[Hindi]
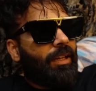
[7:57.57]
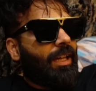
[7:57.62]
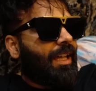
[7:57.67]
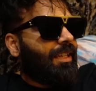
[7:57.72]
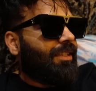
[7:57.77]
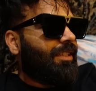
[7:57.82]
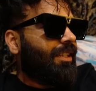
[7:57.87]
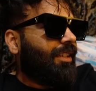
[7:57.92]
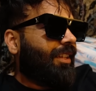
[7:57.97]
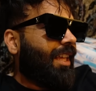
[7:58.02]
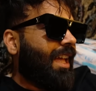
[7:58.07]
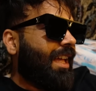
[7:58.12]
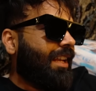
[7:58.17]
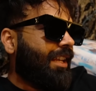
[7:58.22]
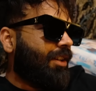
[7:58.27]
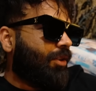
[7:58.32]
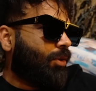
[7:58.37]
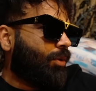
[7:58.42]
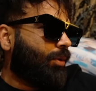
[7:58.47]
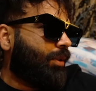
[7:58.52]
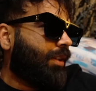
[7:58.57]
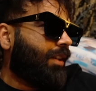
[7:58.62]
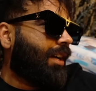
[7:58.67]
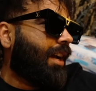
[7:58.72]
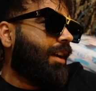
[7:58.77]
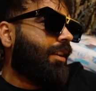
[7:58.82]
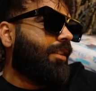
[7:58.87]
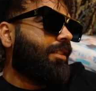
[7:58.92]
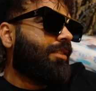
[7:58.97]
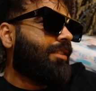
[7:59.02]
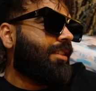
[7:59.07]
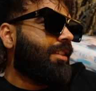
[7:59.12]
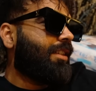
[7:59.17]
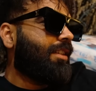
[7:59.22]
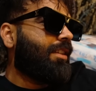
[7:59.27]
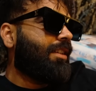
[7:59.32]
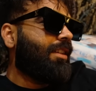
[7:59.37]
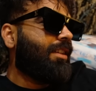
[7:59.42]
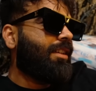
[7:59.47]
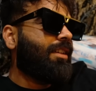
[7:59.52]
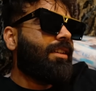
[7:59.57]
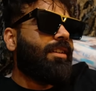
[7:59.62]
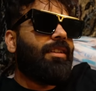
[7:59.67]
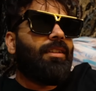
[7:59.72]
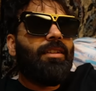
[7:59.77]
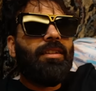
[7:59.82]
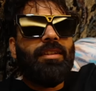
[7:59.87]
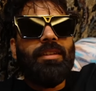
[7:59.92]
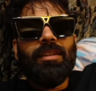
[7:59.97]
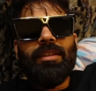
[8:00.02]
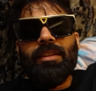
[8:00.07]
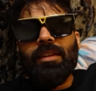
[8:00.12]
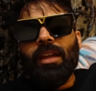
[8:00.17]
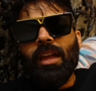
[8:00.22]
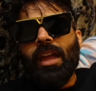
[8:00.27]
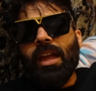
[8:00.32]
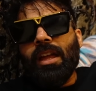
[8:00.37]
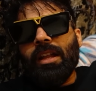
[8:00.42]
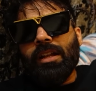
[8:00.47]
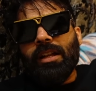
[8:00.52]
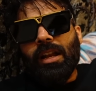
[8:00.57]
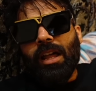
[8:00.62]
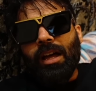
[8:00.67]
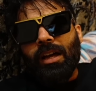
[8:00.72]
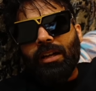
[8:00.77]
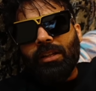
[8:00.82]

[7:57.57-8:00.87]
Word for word: कैसी तेरी खुद गर्जी ना